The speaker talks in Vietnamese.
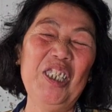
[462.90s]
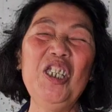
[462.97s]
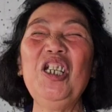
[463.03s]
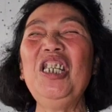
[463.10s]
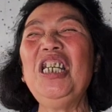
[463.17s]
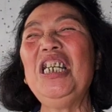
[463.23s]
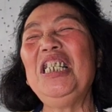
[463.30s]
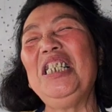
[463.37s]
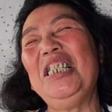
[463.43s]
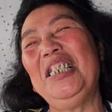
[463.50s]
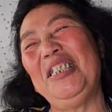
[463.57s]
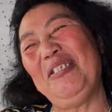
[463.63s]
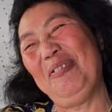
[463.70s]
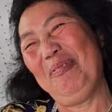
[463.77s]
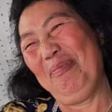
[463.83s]
giống Giờ như là... cô
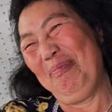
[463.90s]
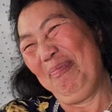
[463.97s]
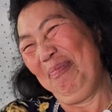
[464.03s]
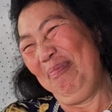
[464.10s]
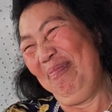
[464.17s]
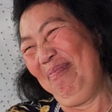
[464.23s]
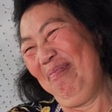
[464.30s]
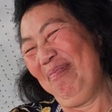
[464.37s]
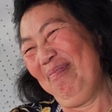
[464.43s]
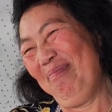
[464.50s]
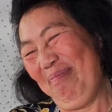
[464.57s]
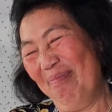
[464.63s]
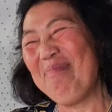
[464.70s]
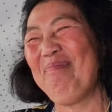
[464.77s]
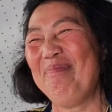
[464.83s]
thấy cô làm vậy đó
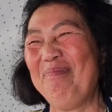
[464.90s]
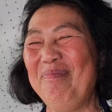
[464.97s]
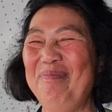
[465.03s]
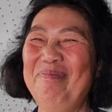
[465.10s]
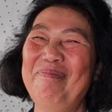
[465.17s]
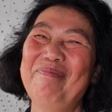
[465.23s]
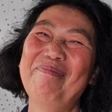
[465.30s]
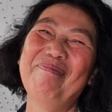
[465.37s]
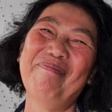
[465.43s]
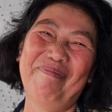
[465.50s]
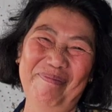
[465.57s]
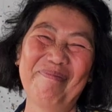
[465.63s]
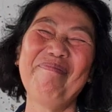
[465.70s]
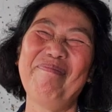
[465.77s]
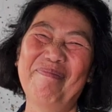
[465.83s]
con quan hỷ nó
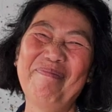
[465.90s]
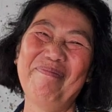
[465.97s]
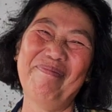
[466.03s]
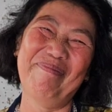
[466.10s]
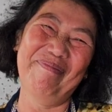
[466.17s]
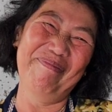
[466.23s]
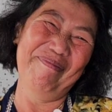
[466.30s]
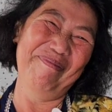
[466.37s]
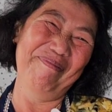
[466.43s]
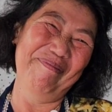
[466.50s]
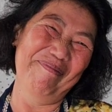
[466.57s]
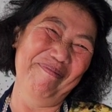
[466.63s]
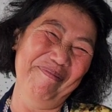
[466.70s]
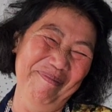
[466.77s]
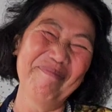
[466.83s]
trời cô nương tốt
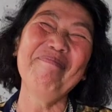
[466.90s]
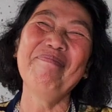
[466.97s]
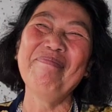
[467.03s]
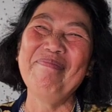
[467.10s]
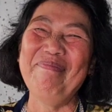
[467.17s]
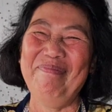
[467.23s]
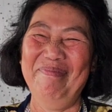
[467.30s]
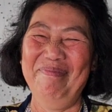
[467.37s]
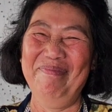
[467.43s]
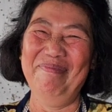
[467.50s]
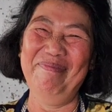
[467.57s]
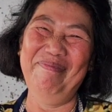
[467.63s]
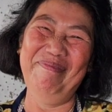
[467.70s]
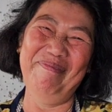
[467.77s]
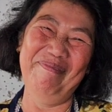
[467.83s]
quá cô
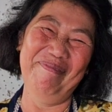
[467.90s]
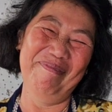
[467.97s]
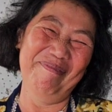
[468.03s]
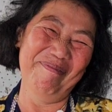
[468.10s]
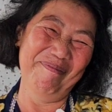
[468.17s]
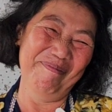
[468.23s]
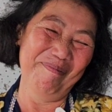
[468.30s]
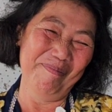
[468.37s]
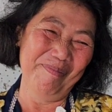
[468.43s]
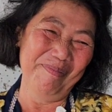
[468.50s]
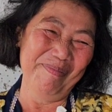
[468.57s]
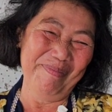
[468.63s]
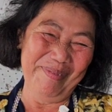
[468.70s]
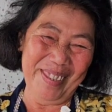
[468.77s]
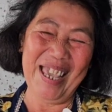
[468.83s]
nương giúp đời giúp
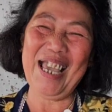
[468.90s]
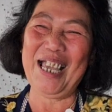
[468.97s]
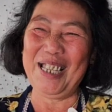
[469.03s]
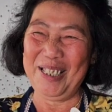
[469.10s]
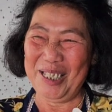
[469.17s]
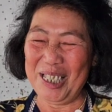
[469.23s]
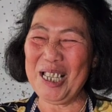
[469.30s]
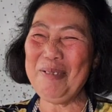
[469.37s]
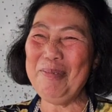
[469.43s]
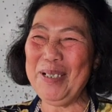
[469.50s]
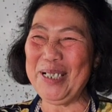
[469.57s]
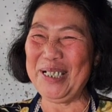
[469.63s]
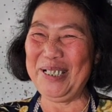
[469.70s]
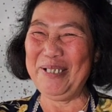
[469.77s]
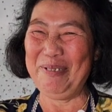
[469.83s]
người đó dạ, con cũng
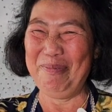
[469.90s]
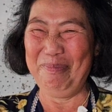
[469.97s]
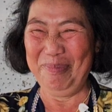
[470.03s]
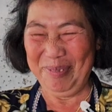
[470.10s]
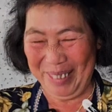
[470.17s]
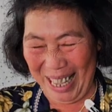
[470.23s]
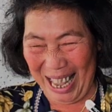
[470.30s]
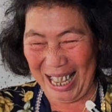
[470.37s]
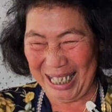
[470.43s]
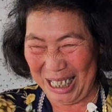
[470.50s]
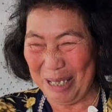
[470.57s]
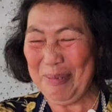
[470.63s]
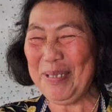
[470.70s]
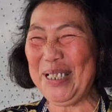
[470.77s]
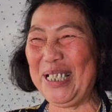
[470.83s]
được ơn. cái phước giống vậy dạ,
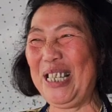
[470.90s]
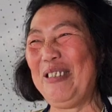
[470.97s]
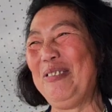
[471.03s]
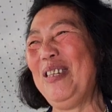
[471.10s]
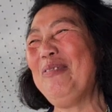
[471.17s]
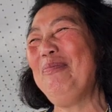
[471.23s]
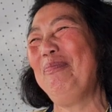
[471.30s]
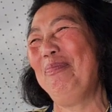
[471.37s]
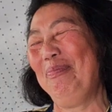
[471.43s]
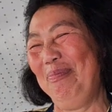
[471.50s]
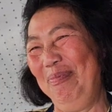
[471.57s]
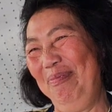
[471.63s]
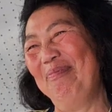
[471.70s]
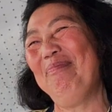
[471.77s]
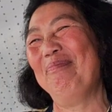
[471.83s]
cảm ơn, cảm chứ đâu
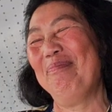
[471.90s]
phải